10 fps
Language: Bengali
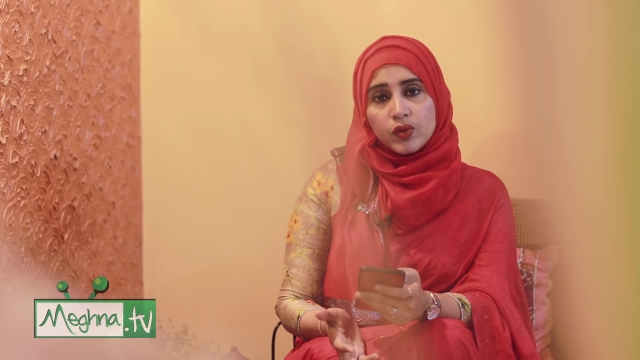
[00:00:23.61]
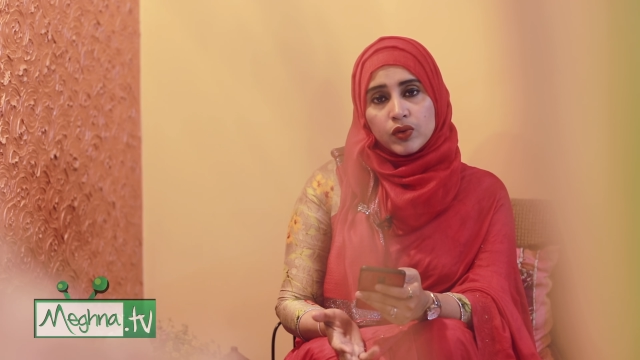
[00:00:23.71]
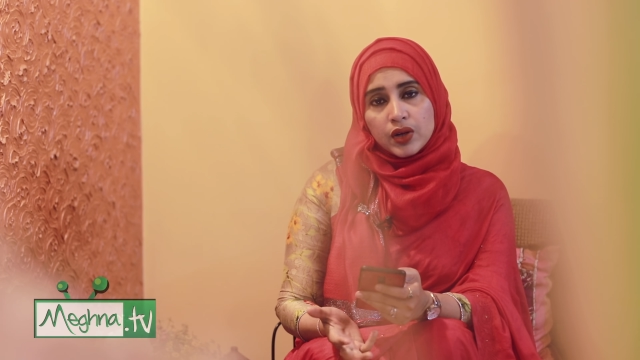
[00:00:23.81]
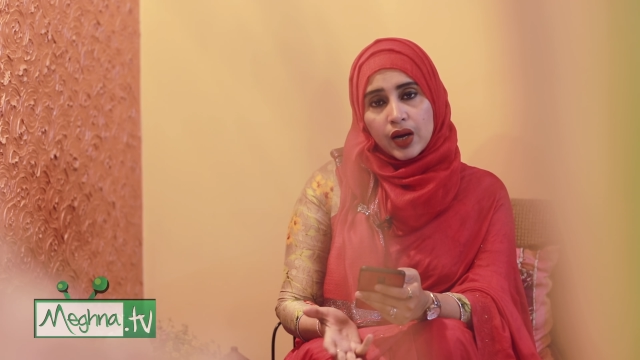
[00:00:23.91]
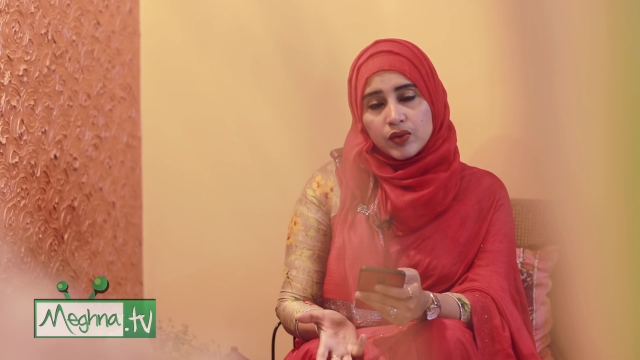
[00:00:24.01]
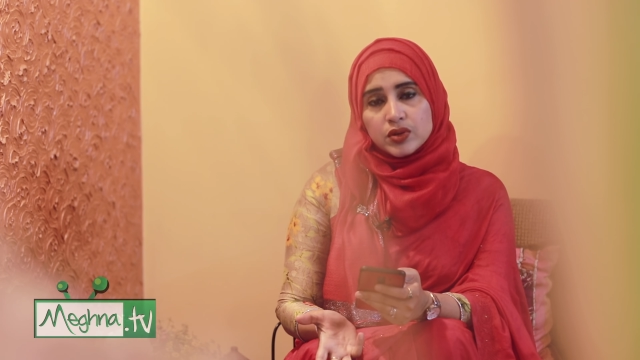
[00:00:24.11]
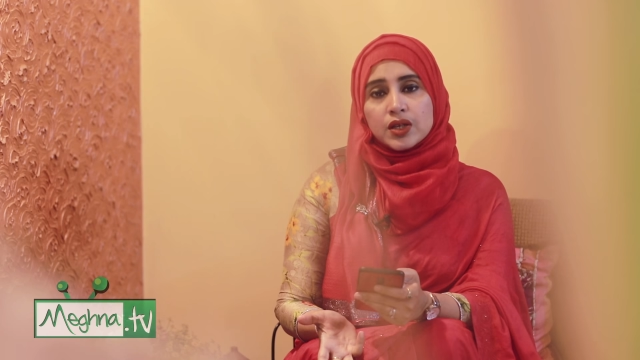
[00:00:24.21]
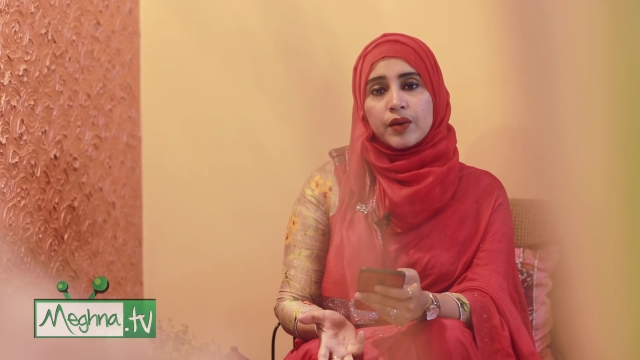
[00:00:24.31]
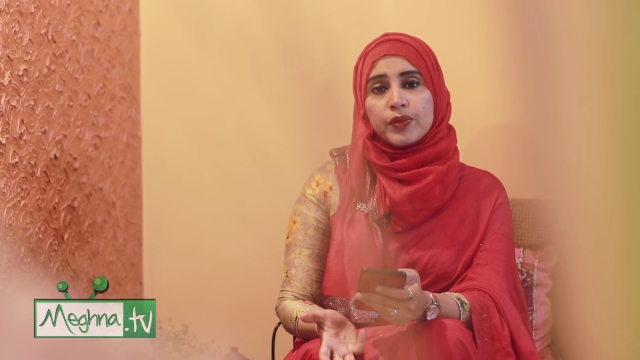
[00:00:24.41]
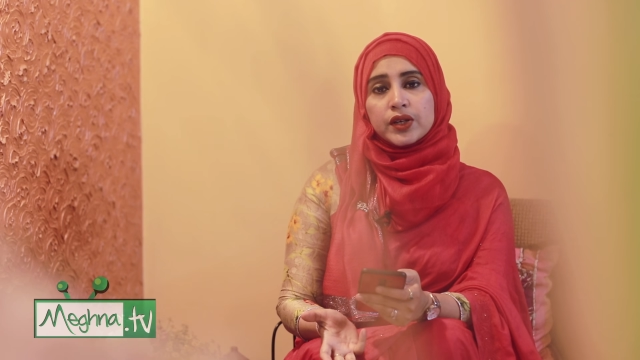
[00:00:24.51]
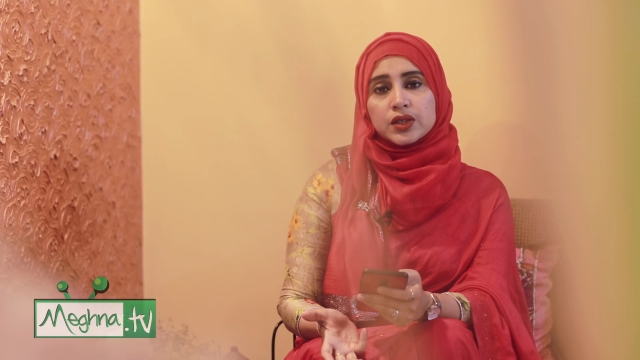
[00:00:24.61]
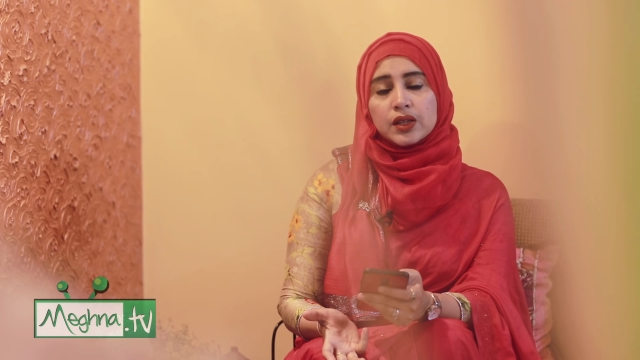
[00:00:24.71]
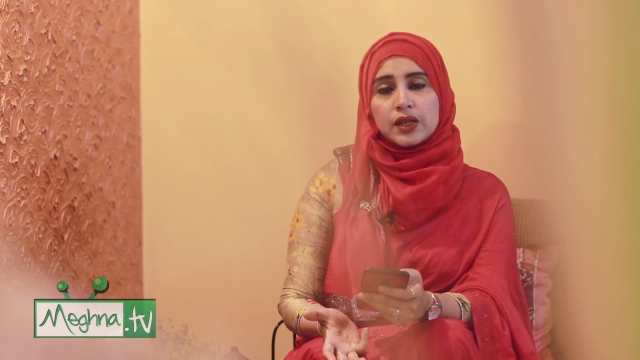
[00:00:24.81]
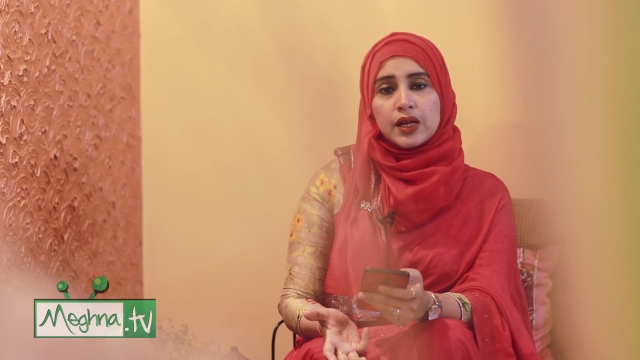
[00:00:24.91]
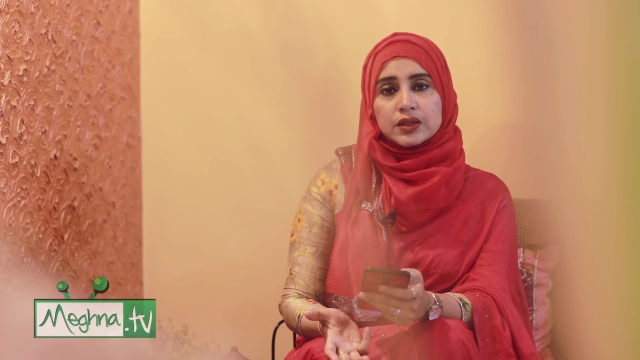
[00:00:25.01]
কোন কারণটি আপনার
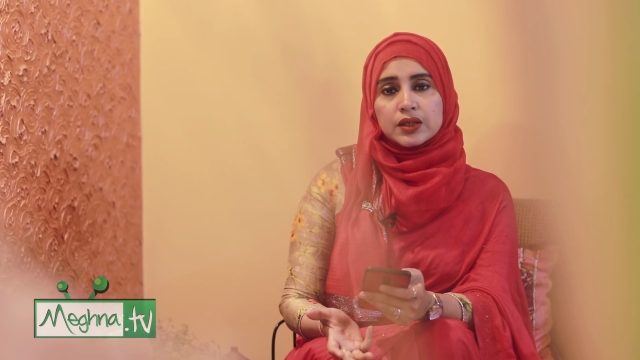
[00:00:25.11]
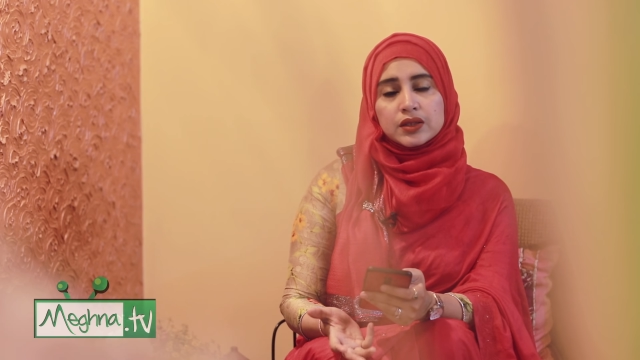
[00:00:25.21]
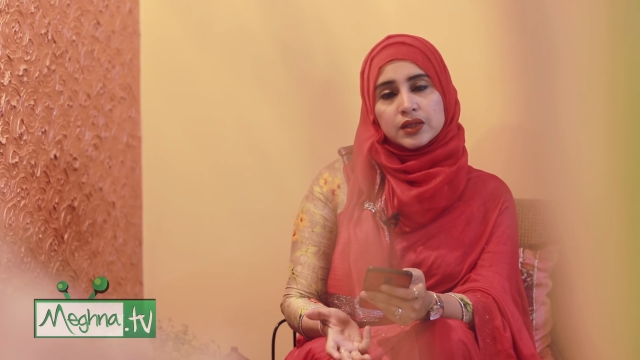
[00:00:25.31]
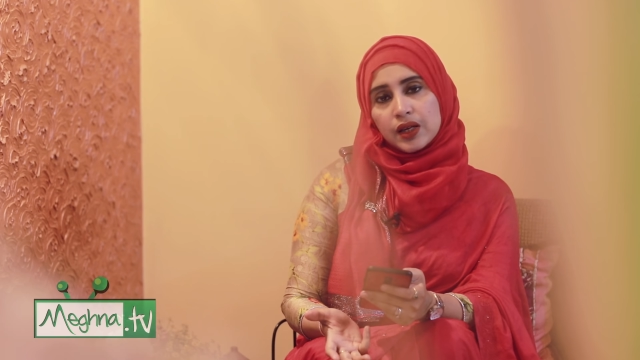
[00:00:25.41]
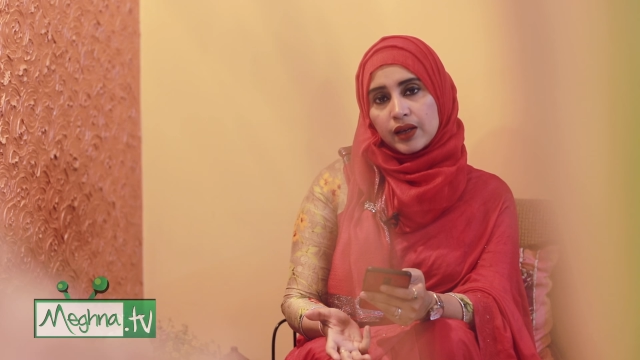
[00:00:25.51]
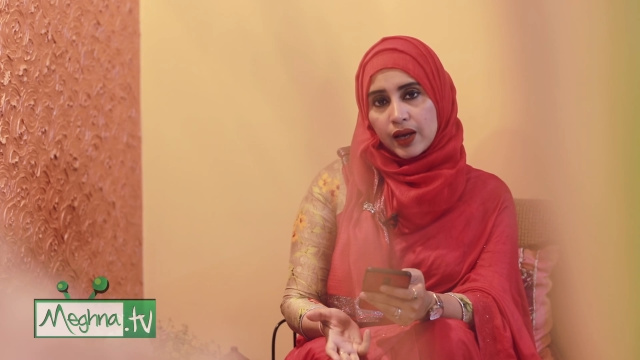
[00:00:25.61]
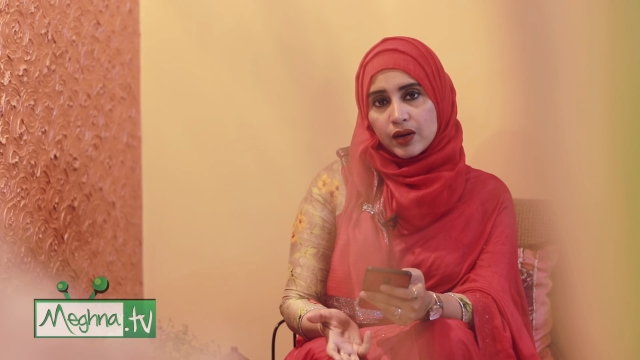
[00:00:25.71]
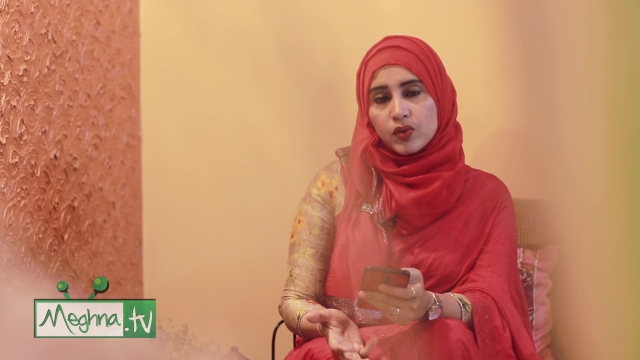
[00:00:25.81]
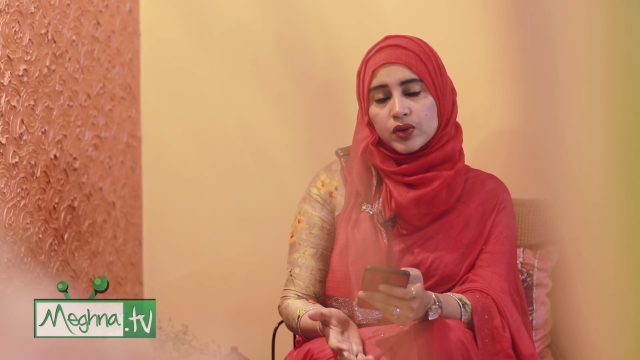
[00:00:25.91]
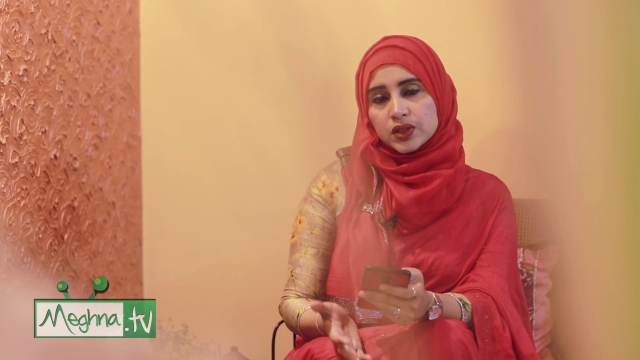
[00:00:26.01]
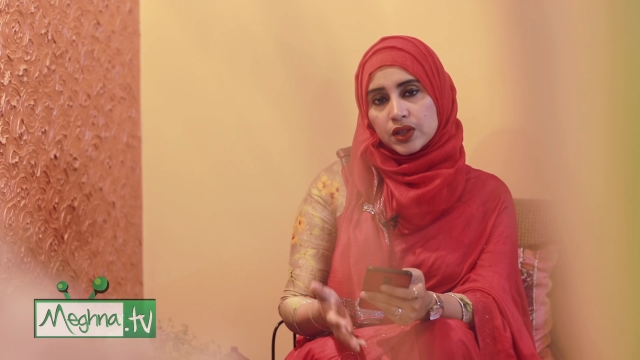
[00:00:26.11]
সাথে আছে সেটা খেয়াল করে